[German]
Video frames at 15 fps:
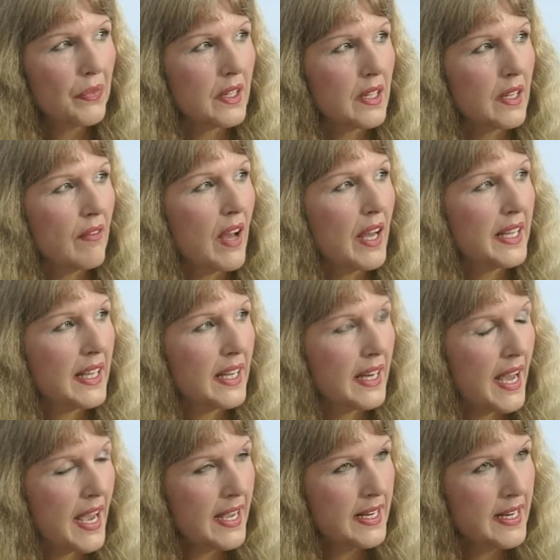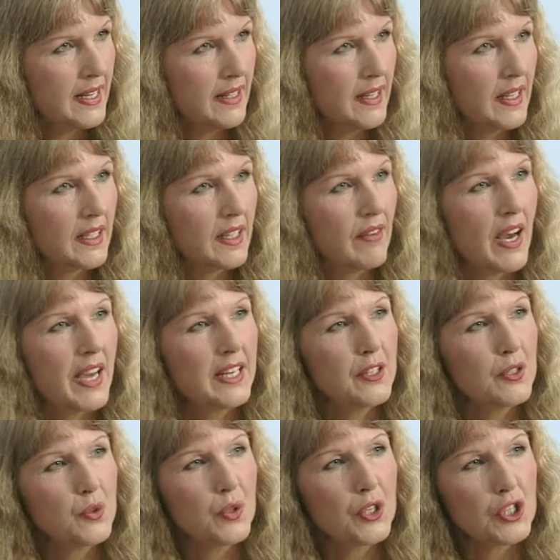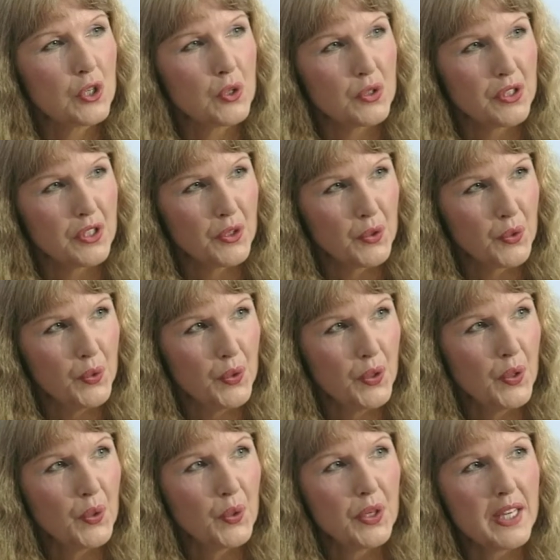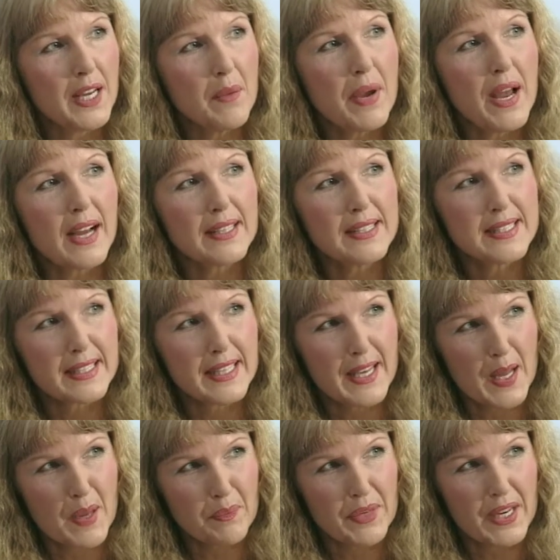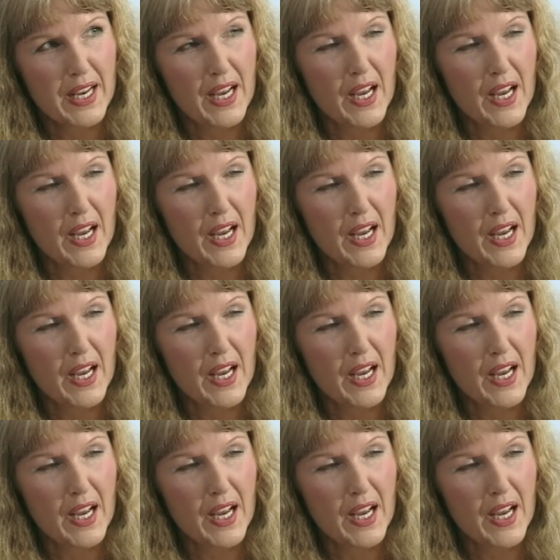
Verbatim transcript: da war ich alleine, da war eine zugeschlossene Tür und ich habe Angst gehabt.